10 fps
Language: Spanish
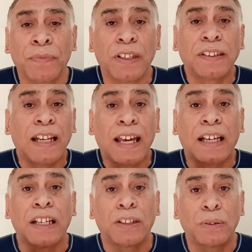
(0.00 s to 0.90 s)
Dice la
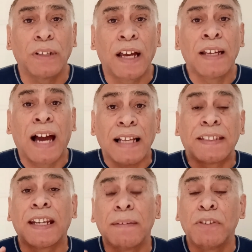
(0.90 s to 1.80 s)
escritura,
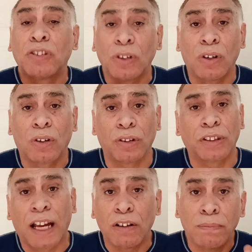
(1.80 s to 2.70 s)
alzaré mis
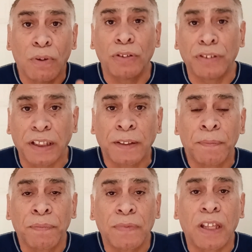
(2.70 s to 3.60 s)
ojos a los montes,
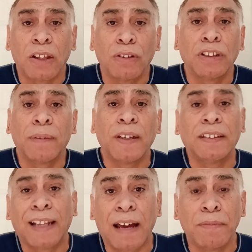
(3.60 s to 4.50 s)
de donde
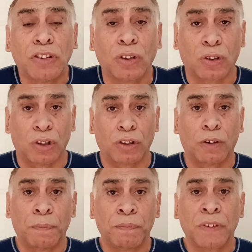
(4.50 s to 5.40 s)
vendrá mi
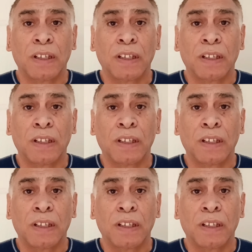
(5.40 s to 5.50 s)
socorro.